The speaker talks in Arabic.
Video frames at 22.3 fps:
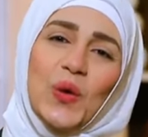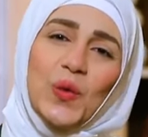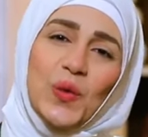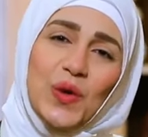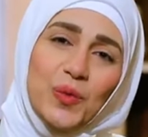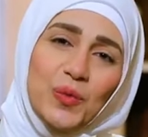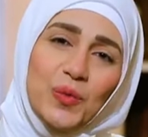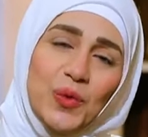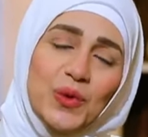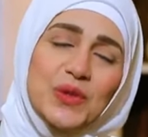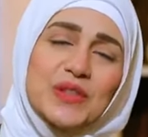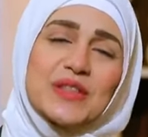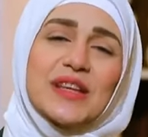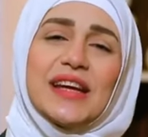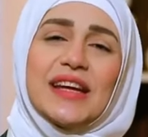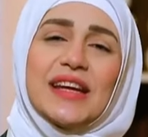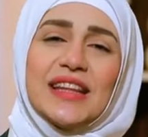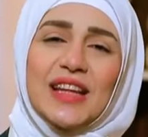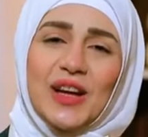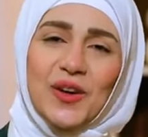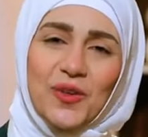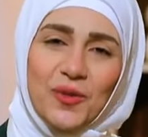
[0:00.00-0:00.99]
ويموت
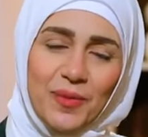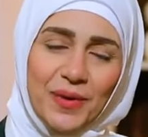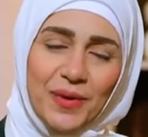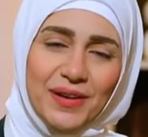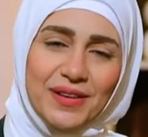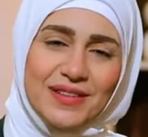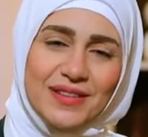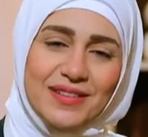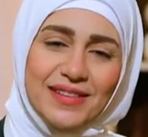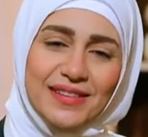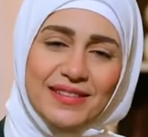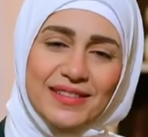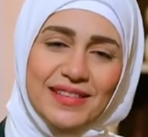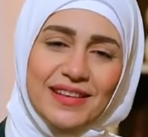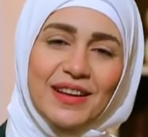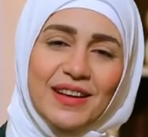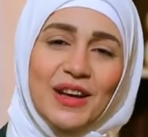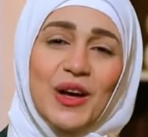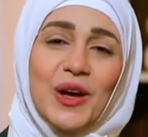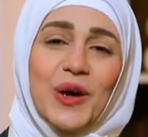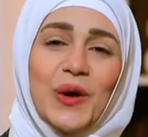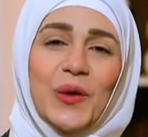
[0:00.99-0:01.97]
سيدنا ابو بكر
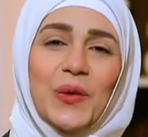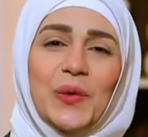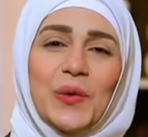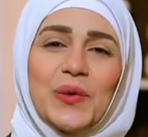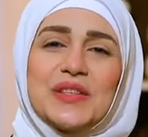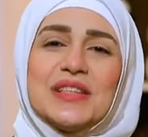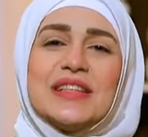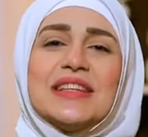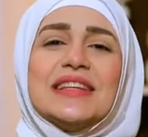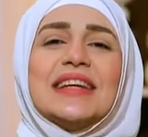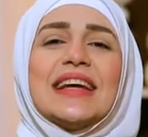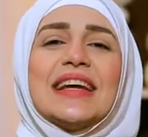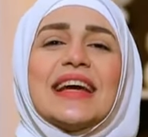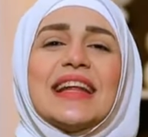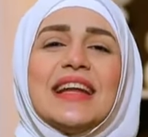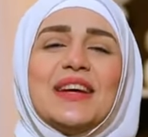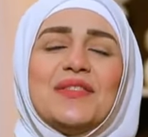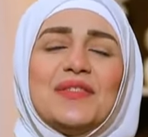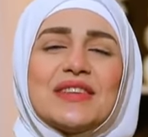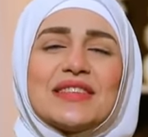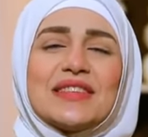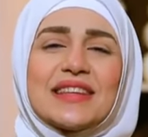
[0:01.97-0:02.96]
الصديق وتيجي
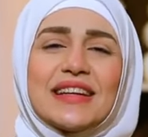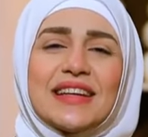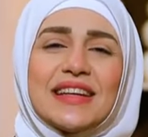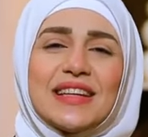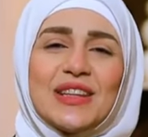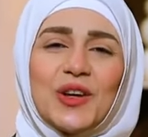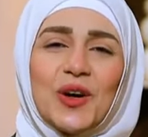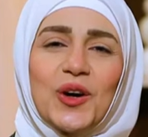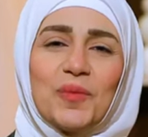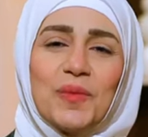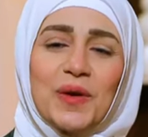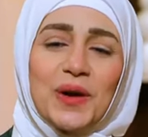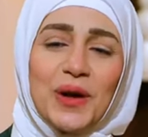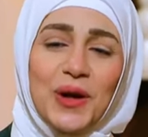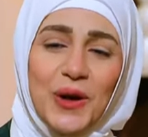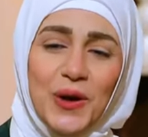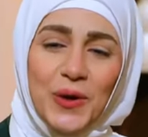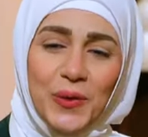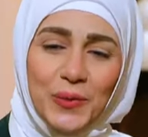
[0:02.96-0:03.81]
خلافه سيدنا عمر